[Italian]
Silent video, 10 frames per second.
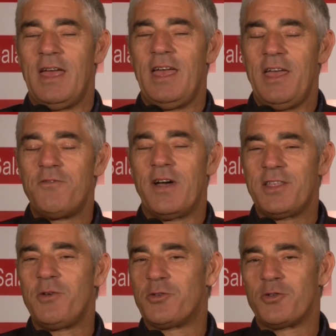E
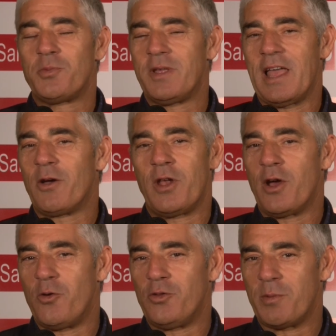infatti questo spettacolo
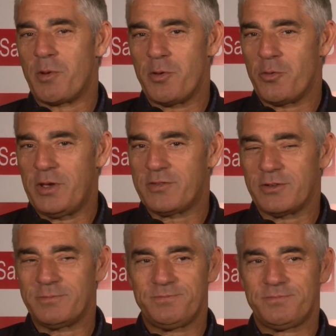racconta proprio
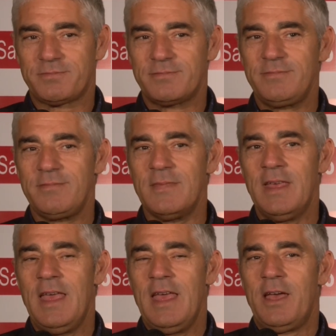questo.
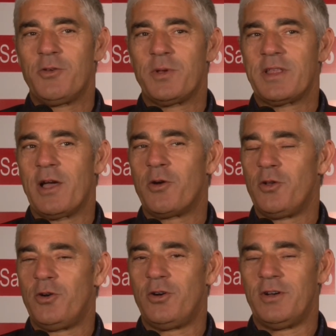È uno
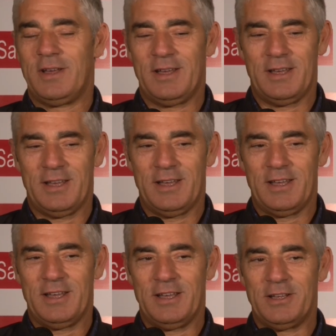spettacolo eh,
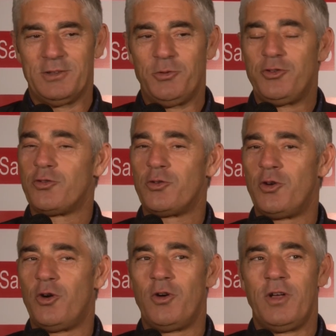dove ci
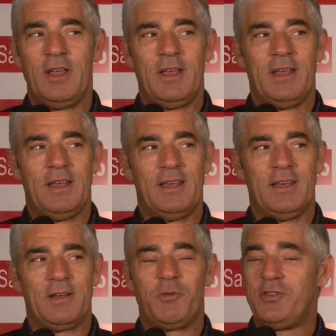sono
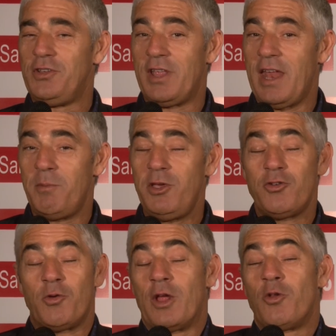eh, questi tre amici
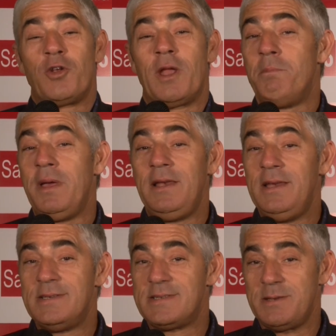con una donna
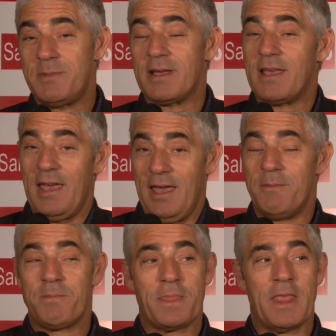bellissima che
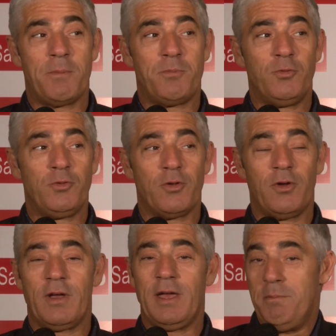
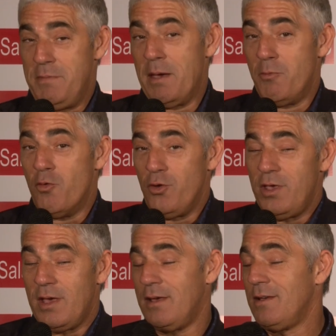appunto è mia
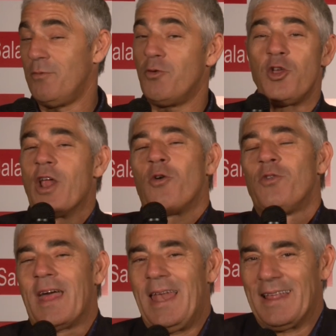moglie, non voglio
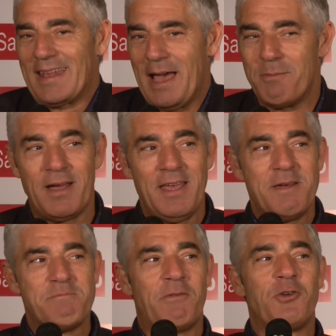raccontare la trama,
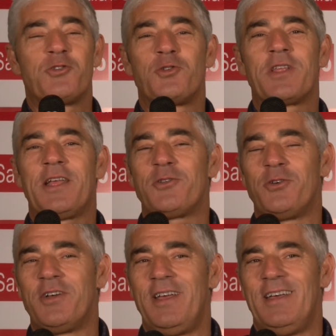ma voglio
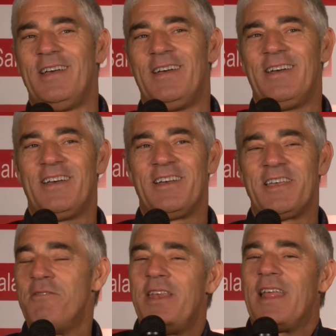soltanto eh,
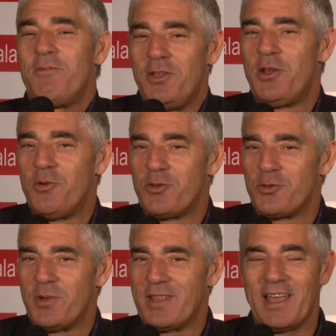che veniate a vedere questo
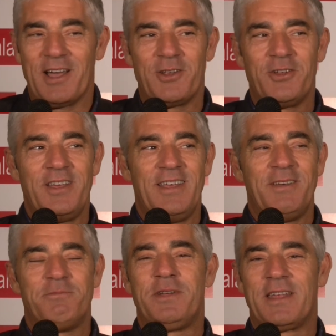spettacolo,
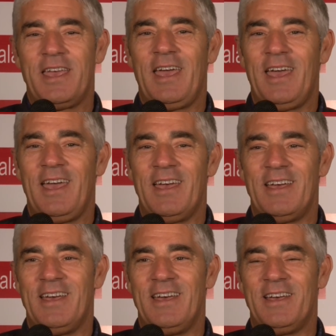
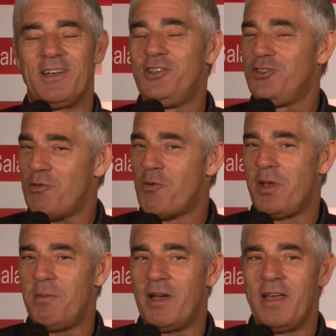perché eh, dicevo
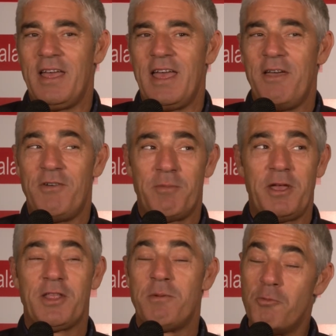prima è
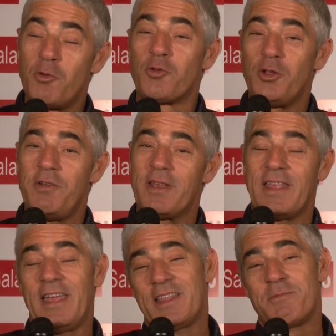veramente molto
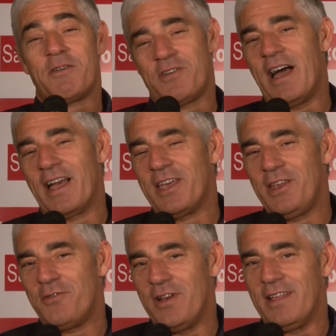divertente ma fa anche
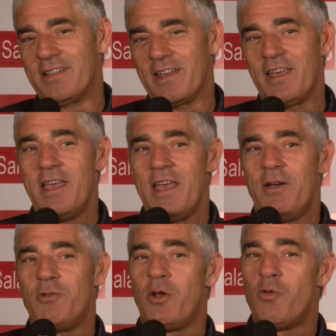riflettere,
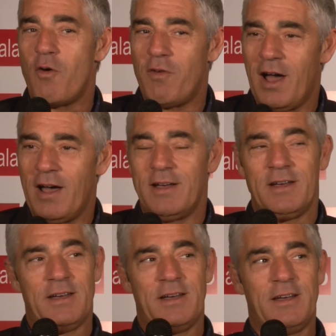una nuova
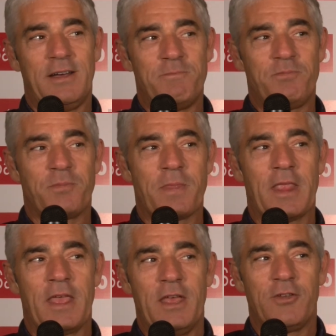ehm,
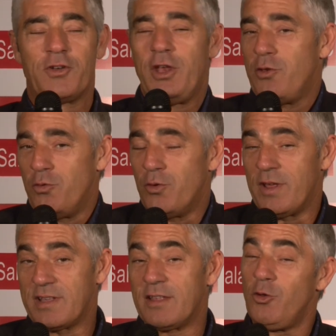scrittura è
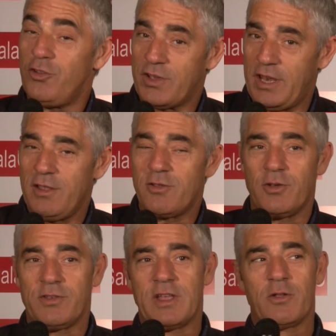stato riscritto,
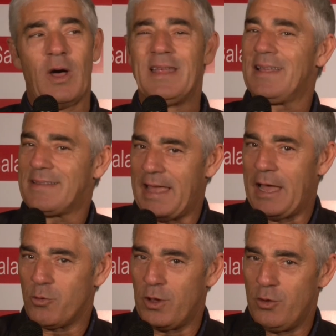è stato
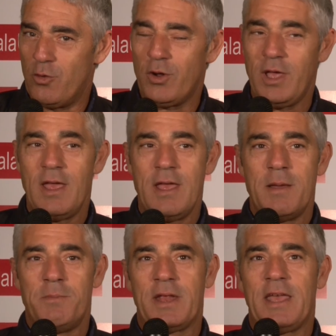adattato a noi,
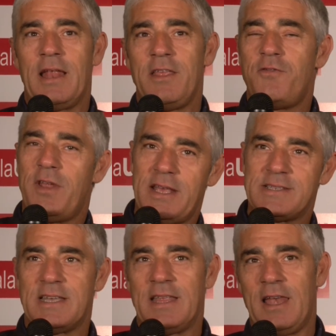perché la
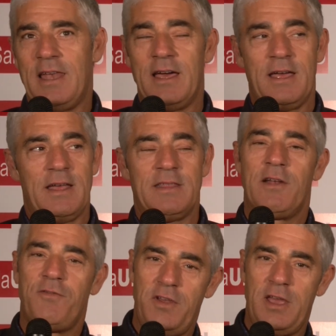differenza dal,
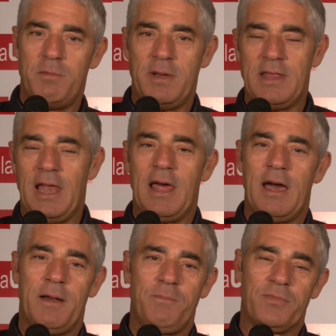dal film e
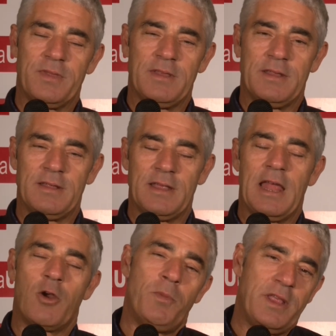dalla, mh, mm,
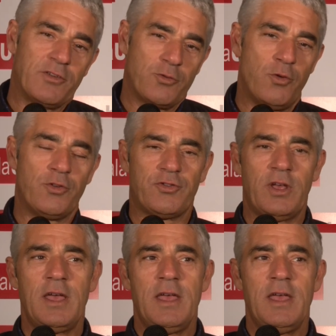dalla commedia scorsa